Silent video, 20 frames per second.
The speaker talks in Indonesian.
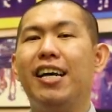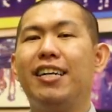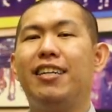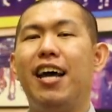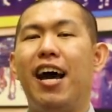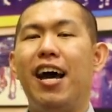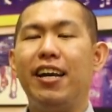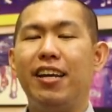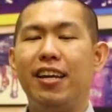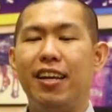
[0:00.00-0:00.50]

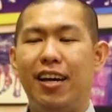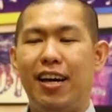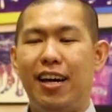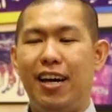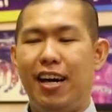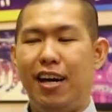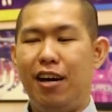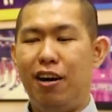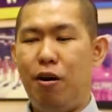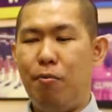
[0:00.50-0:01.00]
dan
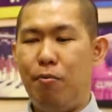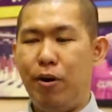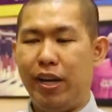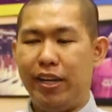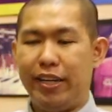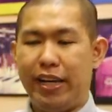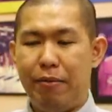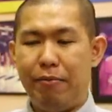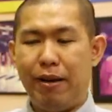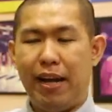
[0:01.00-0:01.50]
uh,
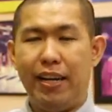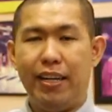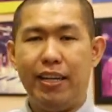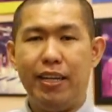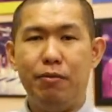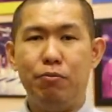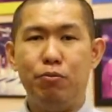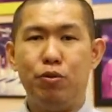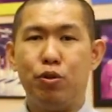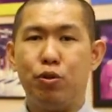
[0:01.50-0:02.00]
ngomongin game kali
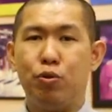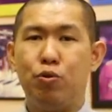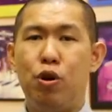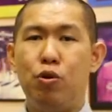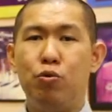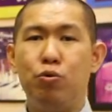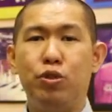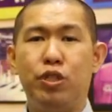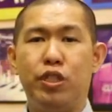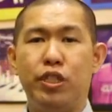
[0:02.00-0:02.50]
ini menurut gue
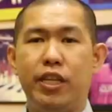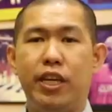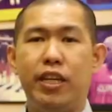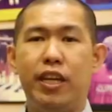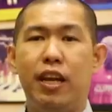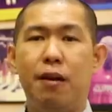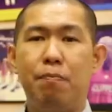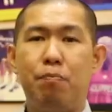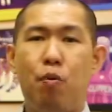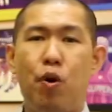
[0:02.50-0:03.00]
kuncinya
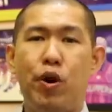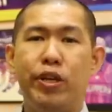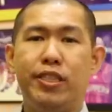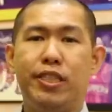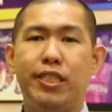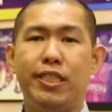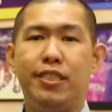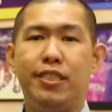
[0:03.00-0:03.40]
adalah points